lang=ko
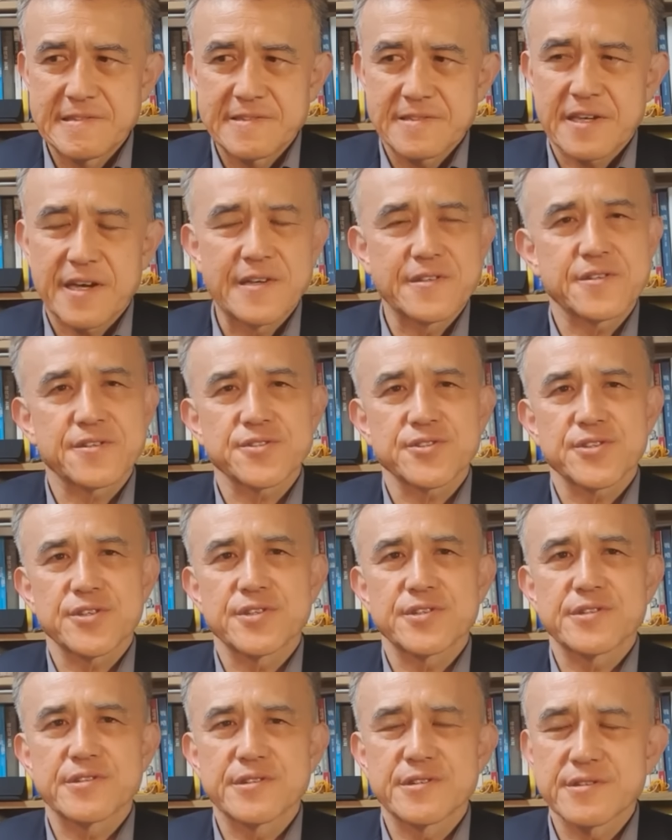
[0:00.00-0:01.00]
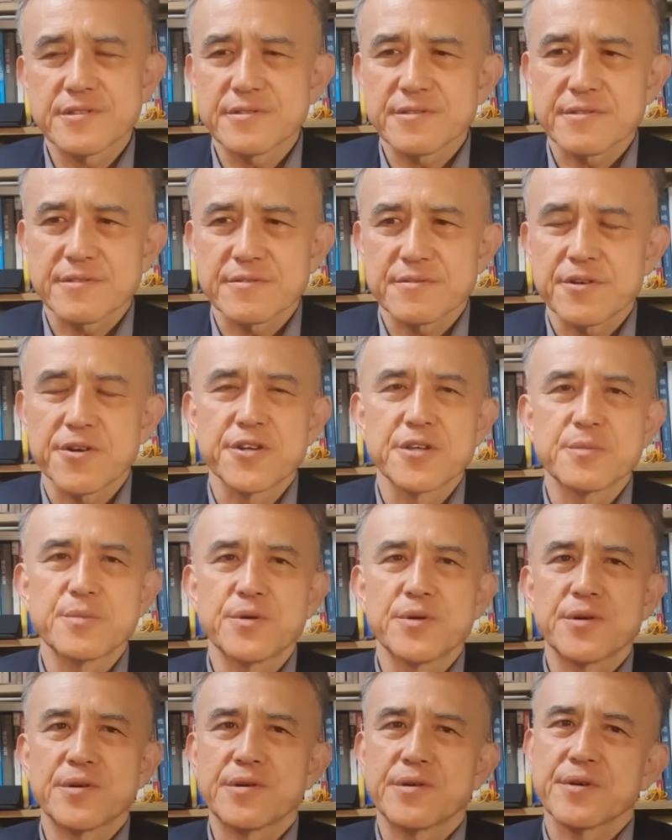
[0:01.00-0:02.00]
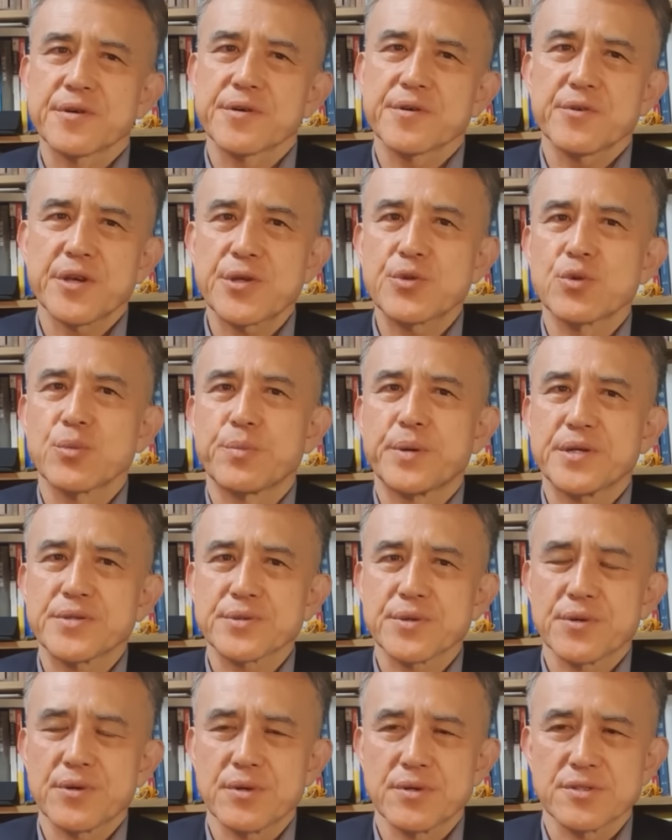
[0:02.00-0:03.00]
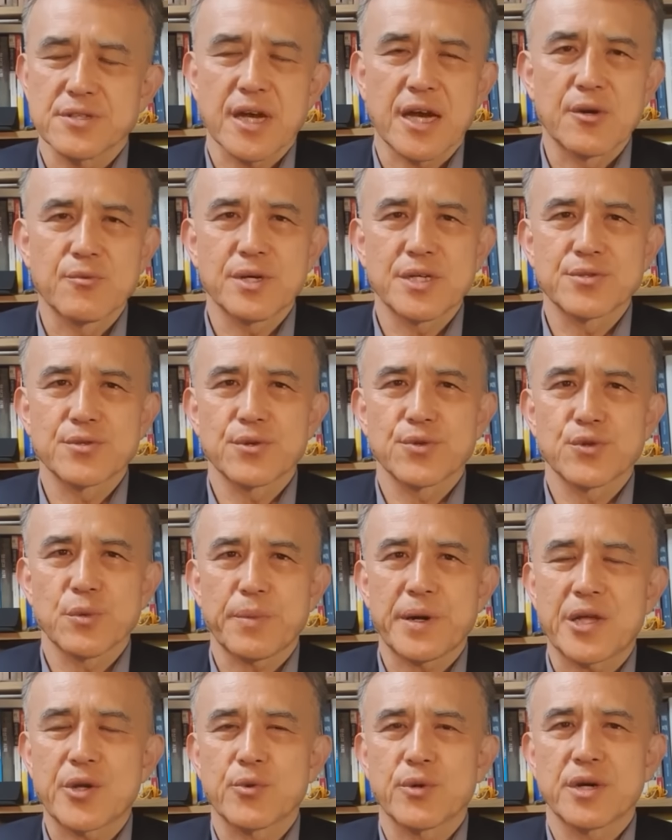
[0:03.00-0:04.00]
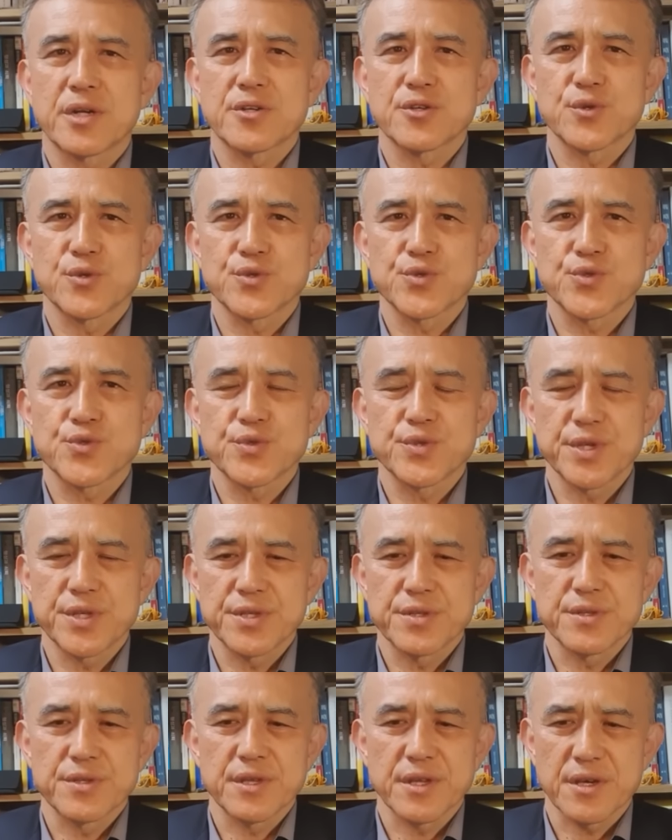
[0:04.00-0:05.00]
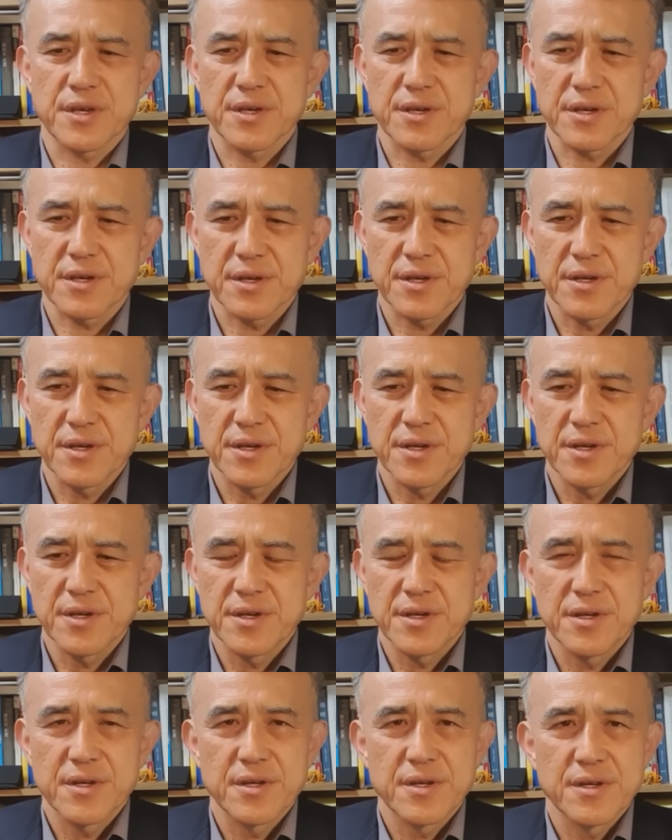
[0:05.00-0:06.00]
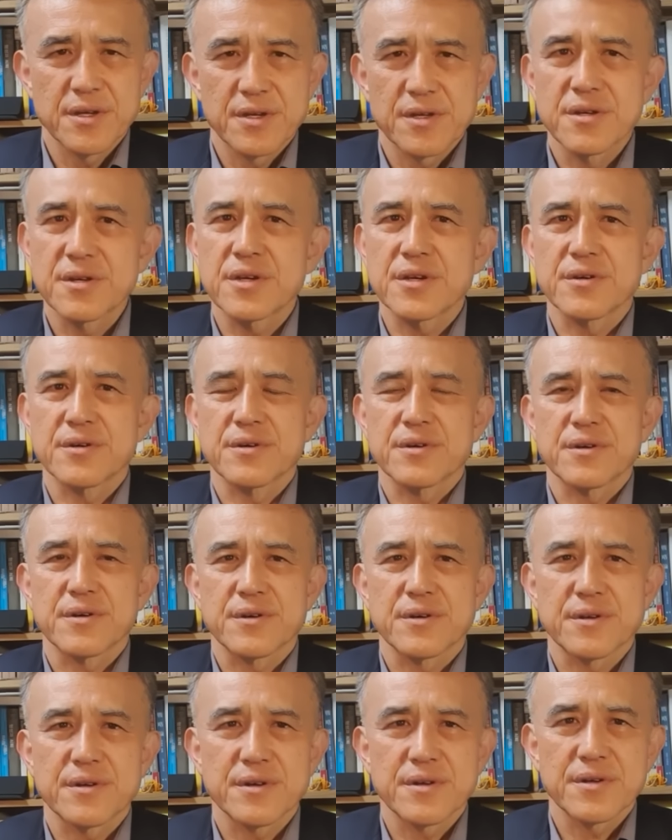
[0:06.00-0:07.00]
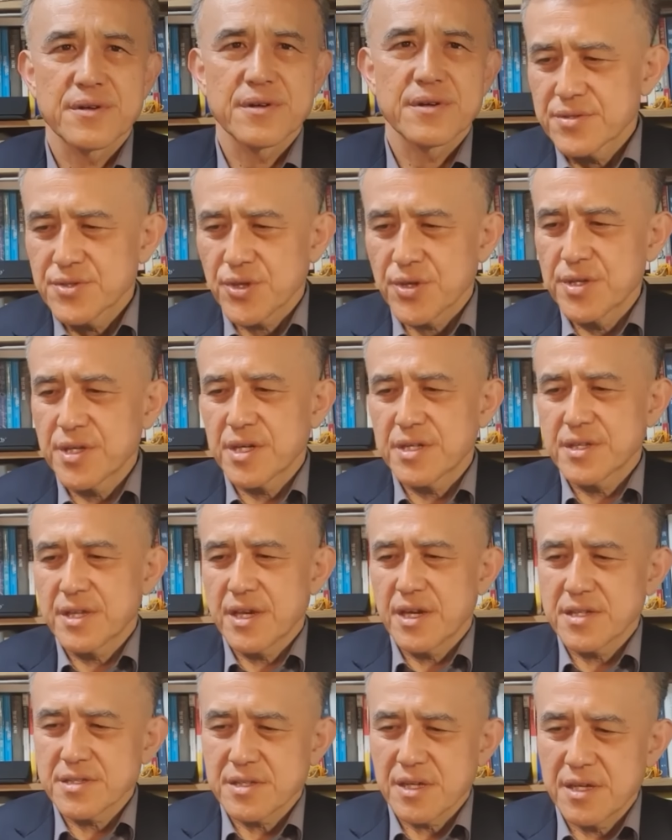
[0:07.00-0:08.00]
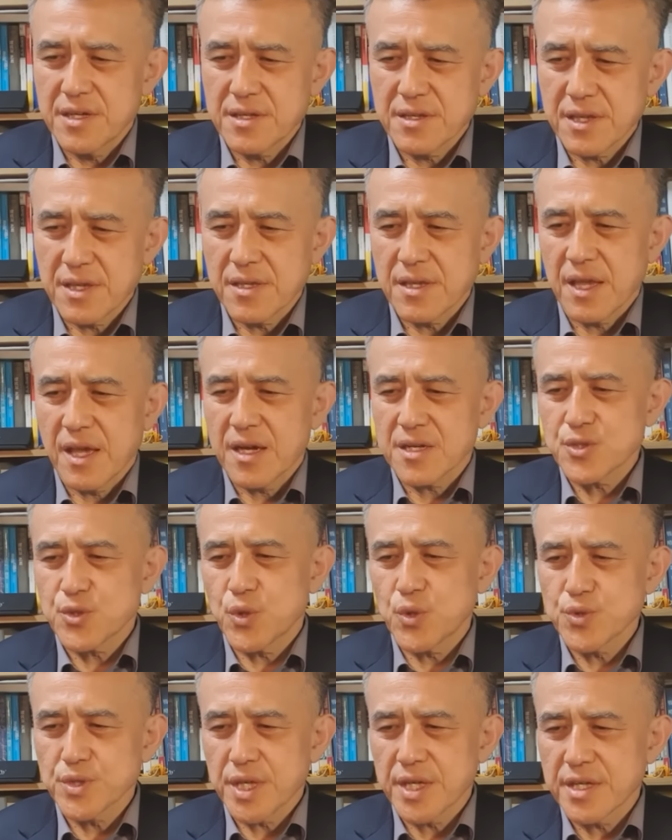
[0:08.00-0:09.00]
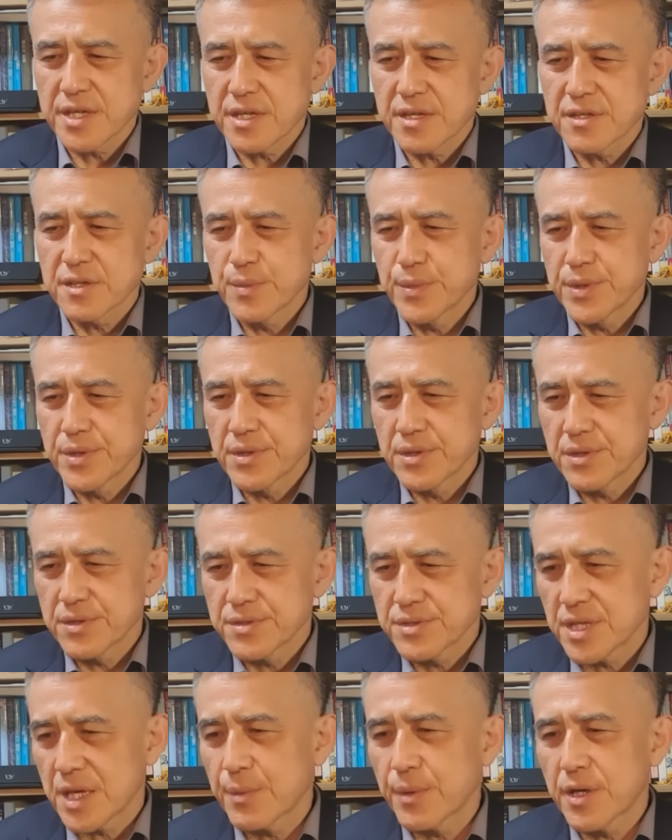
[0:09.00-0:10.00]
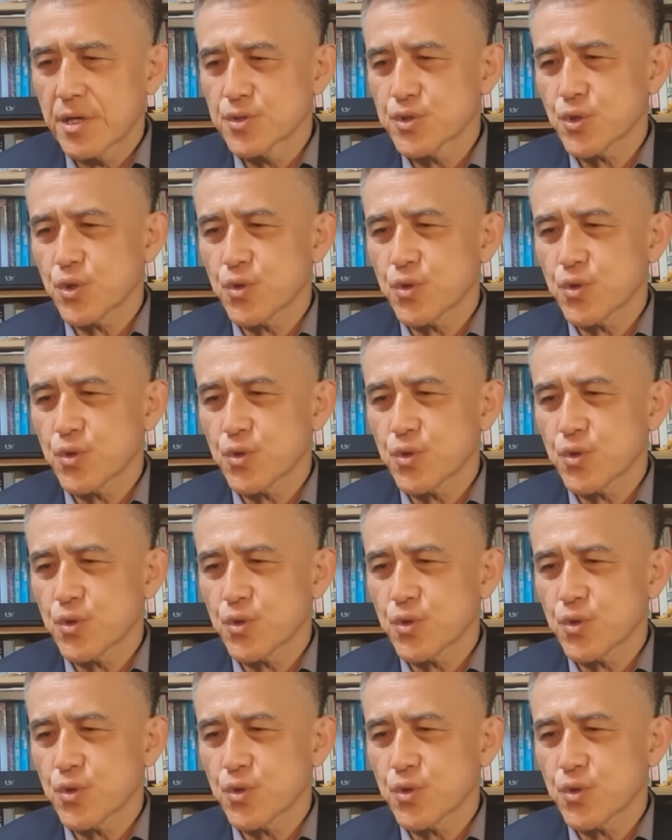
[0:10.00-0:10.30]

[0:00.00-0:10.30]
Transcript: 사회적 지위는 거의 뭐 꽤 높아서 장관으로도 바로 가는 교수들이 있는데 그래요. 저희가 대학 다닐 때 대학 총장이라 그러면은 재벌